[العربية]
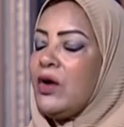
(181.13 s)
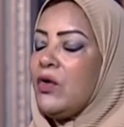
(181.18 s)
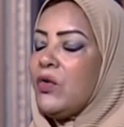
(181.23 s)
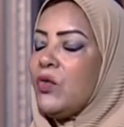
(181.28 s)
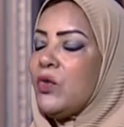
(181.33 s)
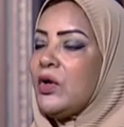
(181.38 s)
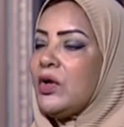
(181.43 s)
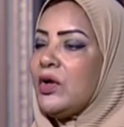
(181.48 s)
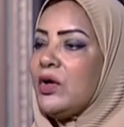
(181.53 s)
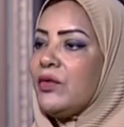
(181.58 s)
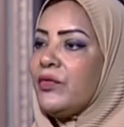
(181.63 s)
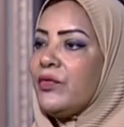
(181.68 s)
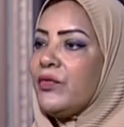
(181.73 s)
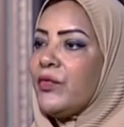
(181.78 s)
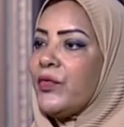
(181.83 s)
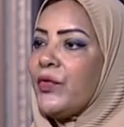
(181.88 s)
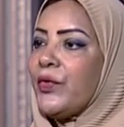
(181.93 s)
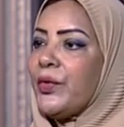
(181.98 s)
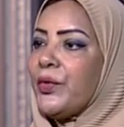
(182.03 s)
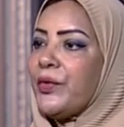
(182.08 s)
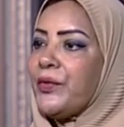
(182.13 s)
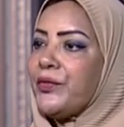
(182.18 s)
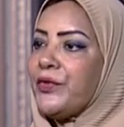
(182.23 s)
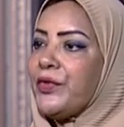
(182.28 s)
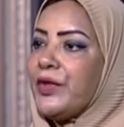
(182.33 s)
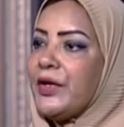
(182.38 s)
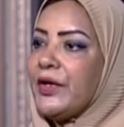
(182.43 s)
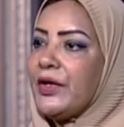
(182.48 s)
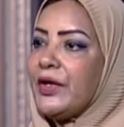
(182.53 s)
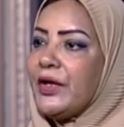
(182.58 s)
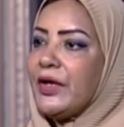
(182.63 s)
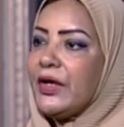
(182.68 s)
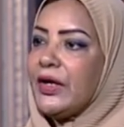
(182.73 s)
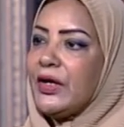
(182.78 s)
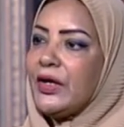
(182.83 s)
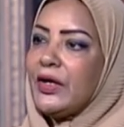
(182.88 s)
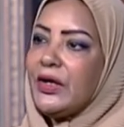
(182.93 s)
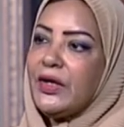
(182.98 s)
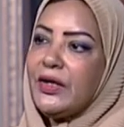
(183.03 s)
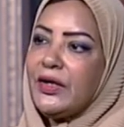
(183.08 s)
وفي
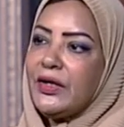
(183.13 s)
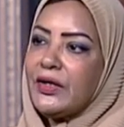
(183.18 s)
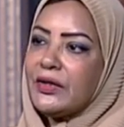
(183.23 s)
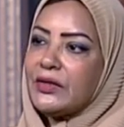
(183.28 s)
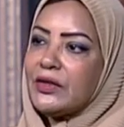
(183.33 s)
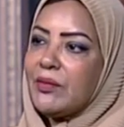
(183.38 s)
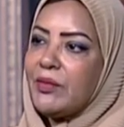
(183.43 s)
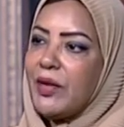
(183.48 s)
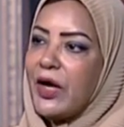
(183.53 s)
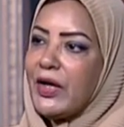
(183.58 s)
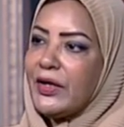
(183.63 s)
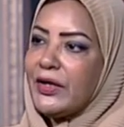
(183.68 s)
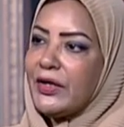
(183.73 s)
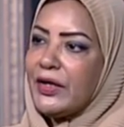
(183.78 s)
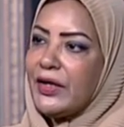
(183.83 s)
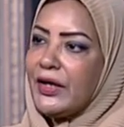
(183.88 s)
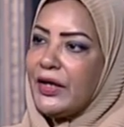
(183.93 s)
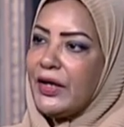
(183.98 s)
اللي هي طبعا